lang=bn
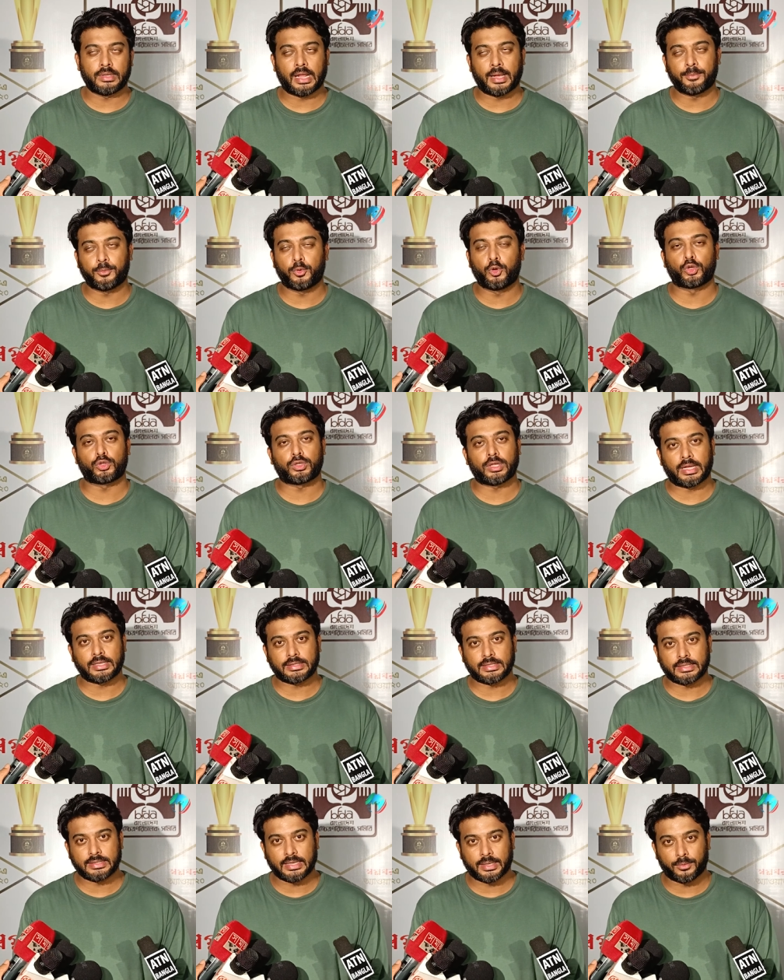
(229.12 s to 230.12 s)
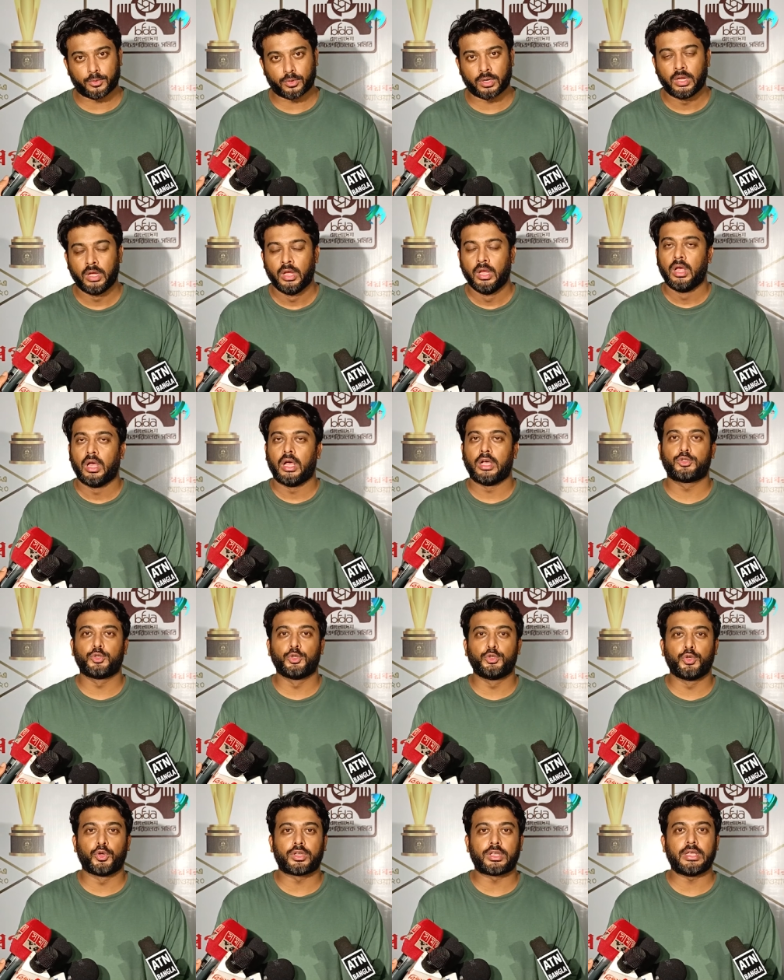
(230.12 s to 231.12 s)
নামগুলো তো আছে যেমন
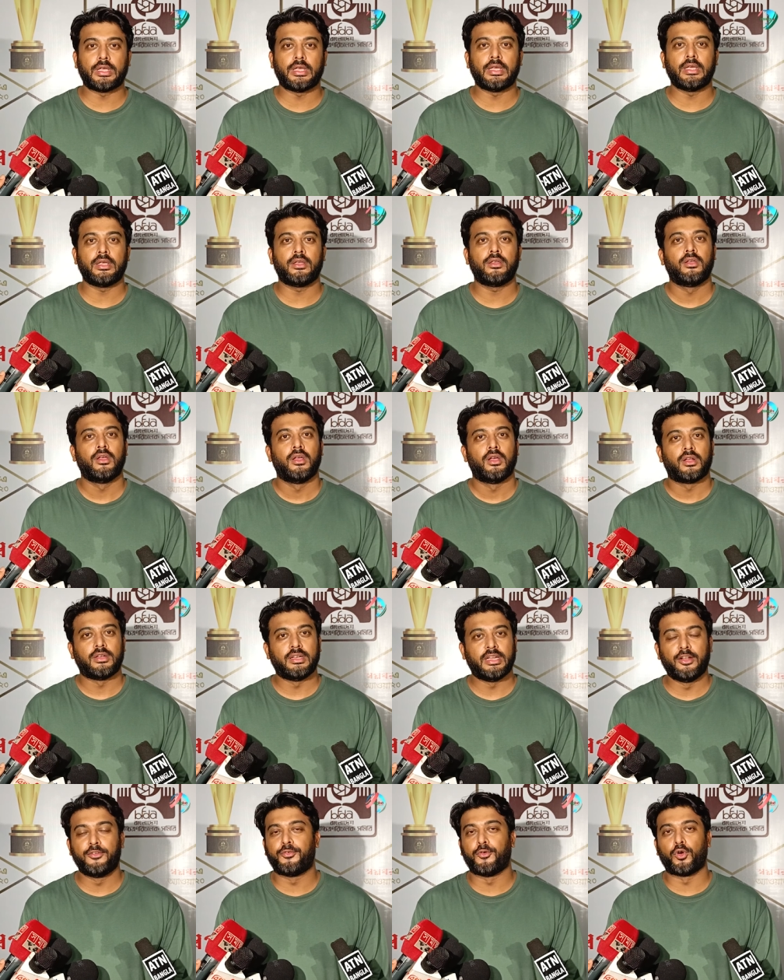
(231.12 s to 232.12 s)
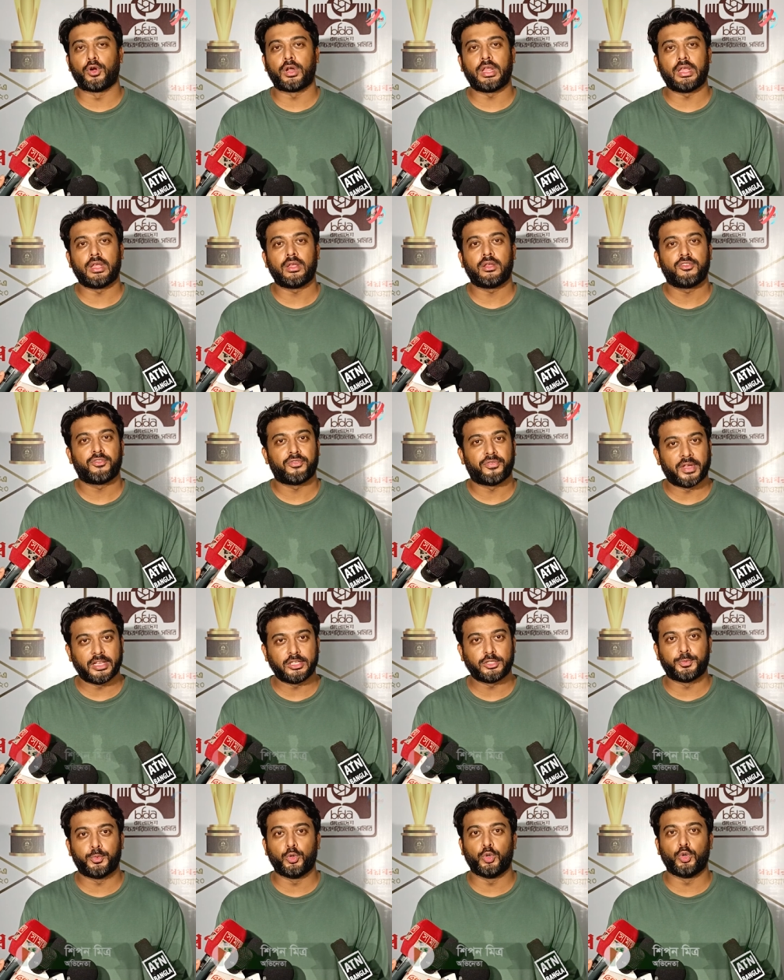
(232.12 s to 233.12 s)
সুজুকি নীল ফোরিং
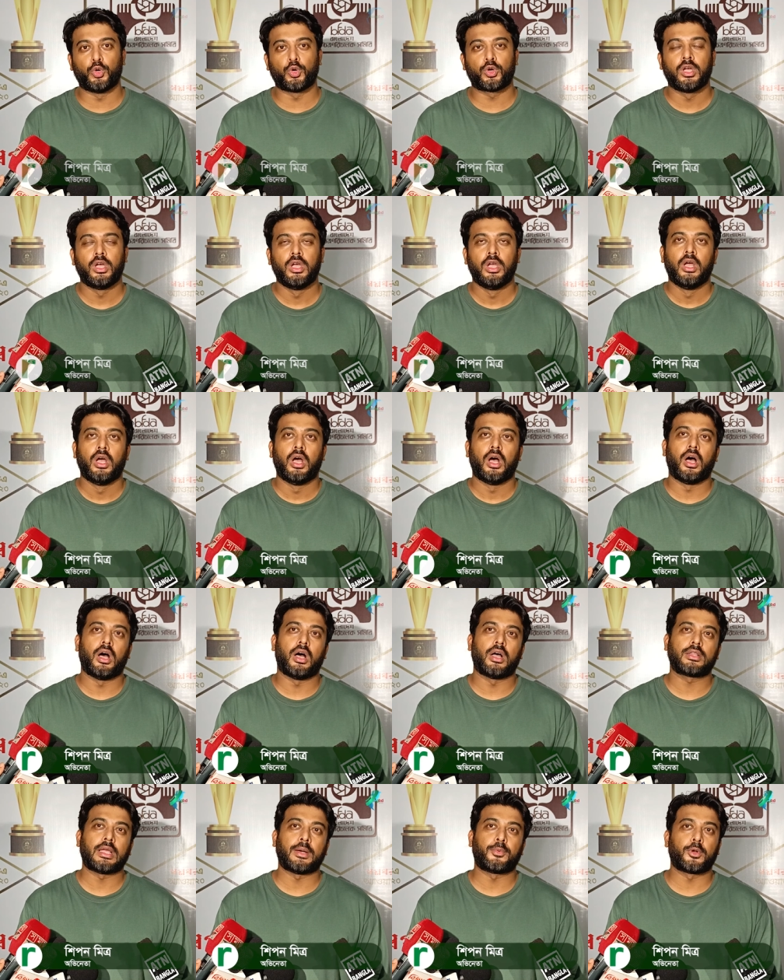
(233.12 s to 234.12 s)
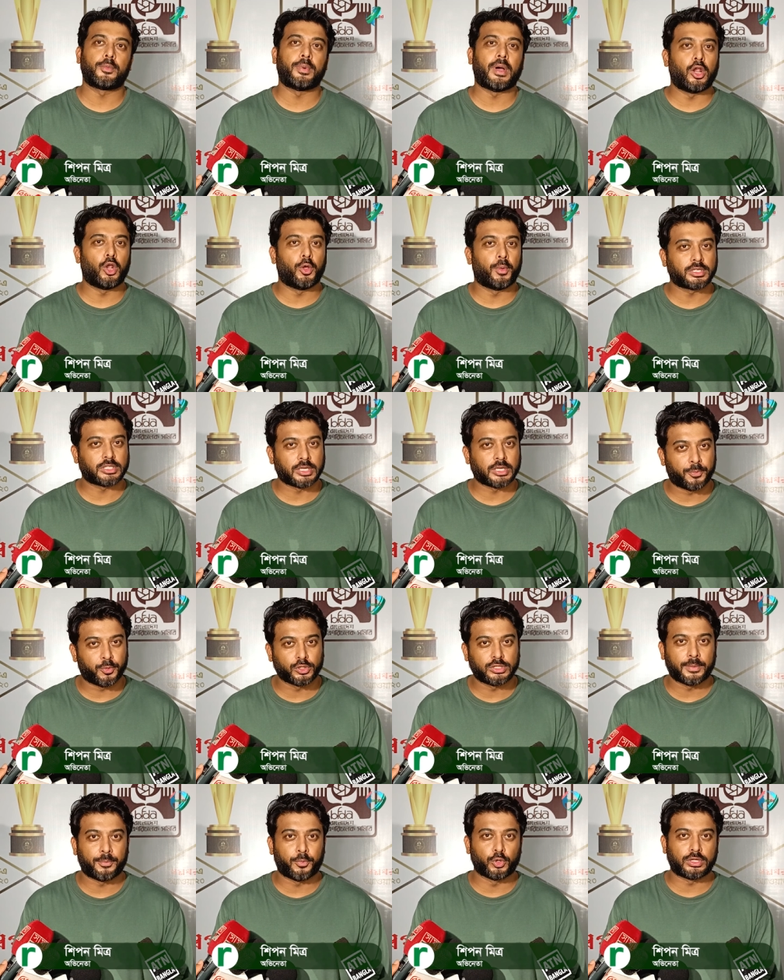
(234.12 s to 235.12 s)
ফেসবুক তারপর ভালোবাসার
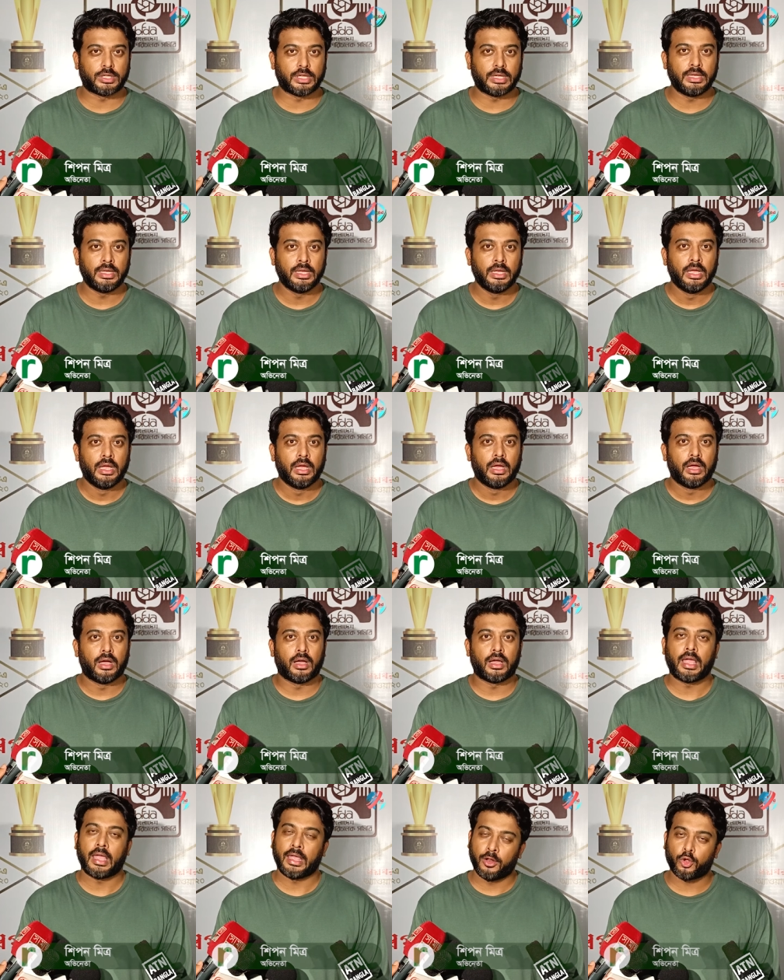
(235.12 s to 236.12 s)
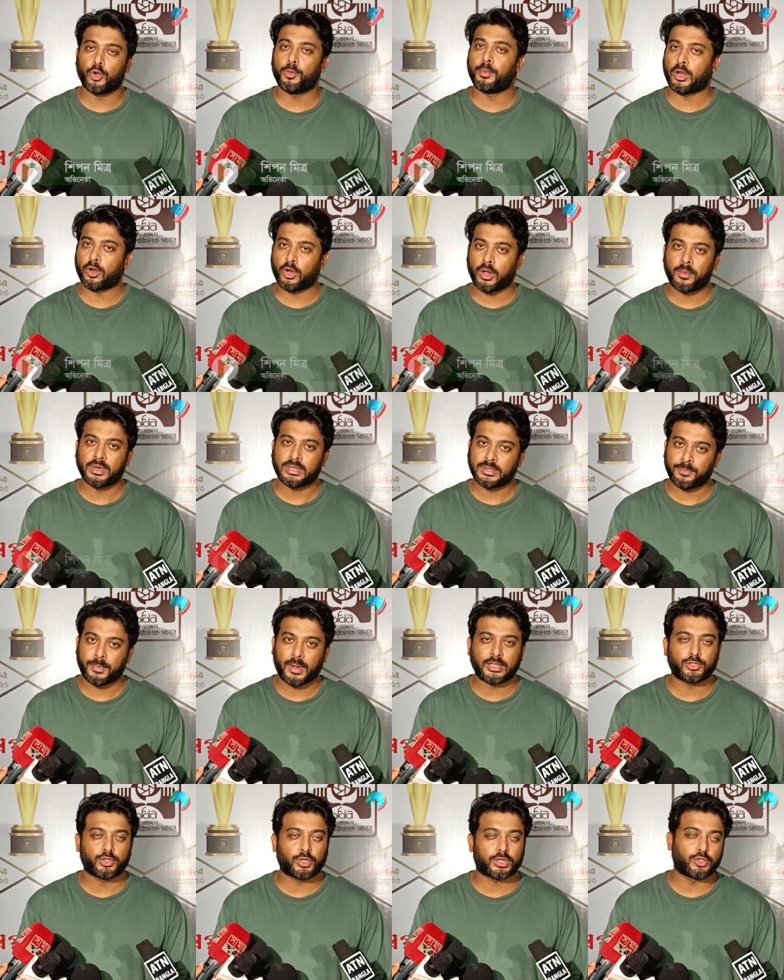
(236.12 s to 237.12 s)
প্রজাপতি এরকম আরও আমার
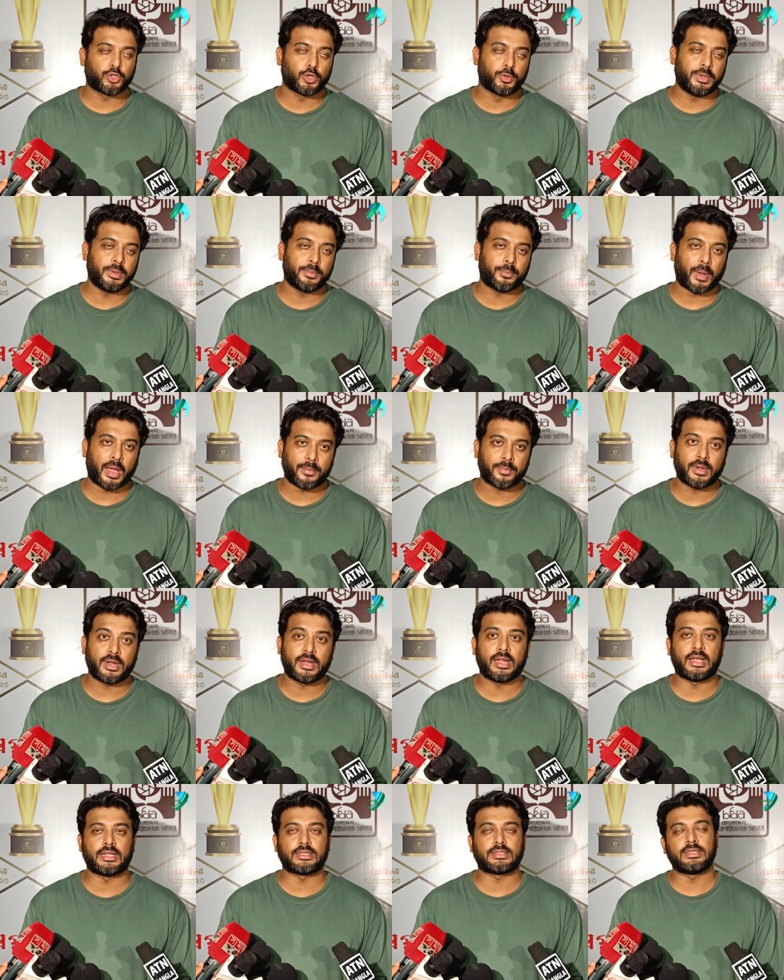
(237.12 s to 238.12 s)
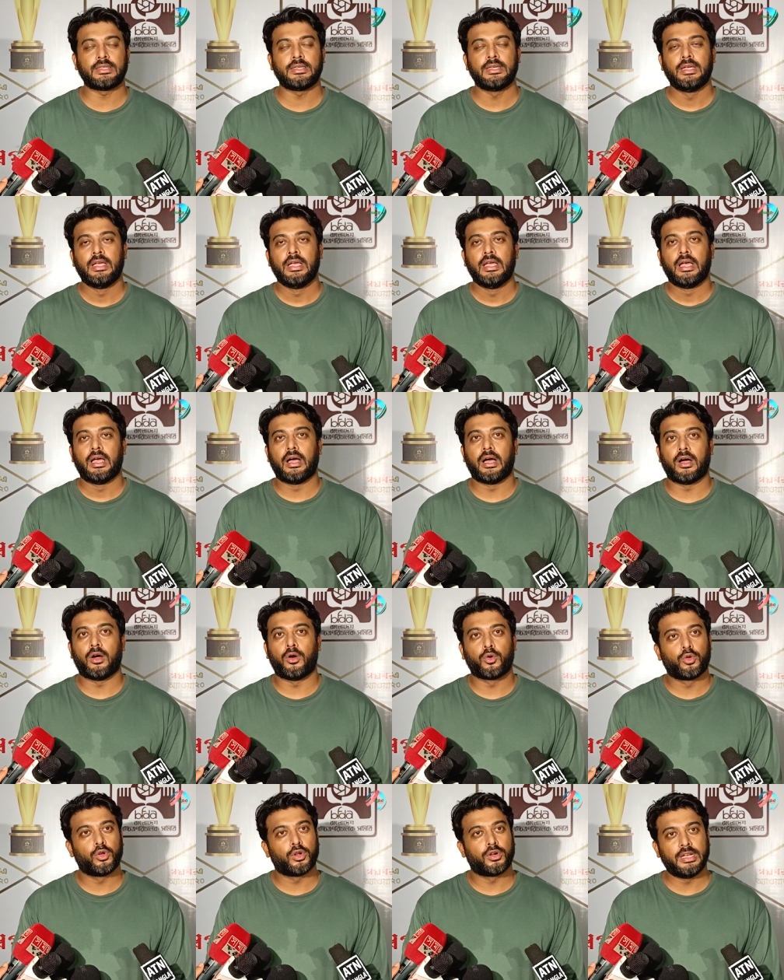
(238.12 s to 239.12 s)
পাঁচ ছটা ছবি পাইপলাইনে আছে
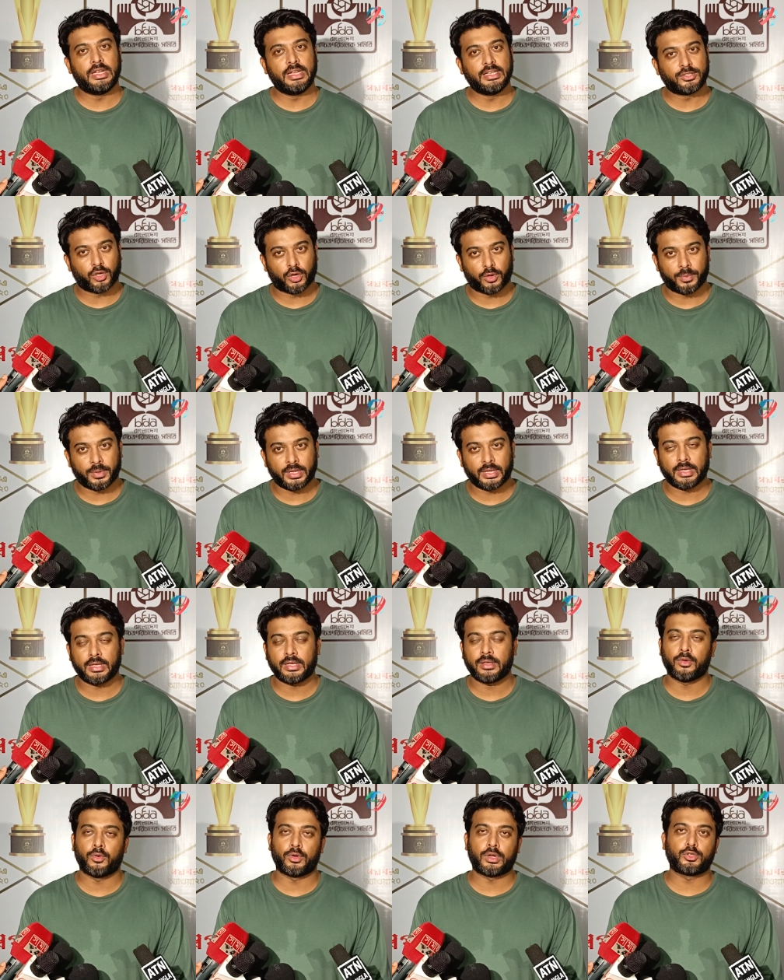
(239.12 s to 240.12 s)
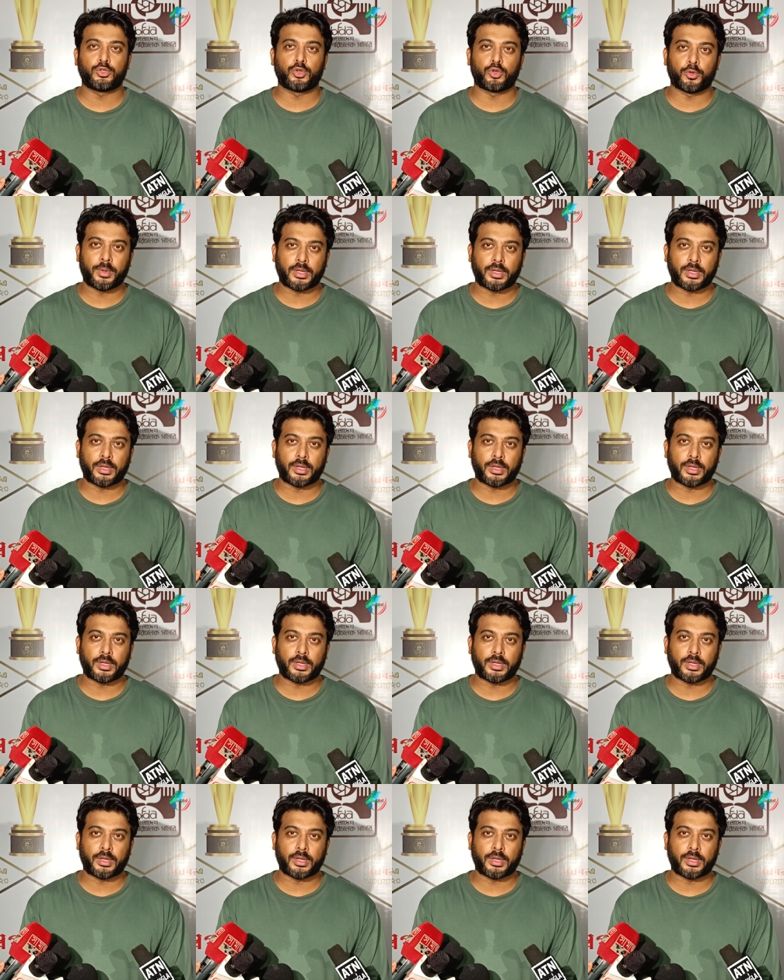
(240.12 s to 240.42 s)
ওগুলো রিলিজ হবে ওটার জন্য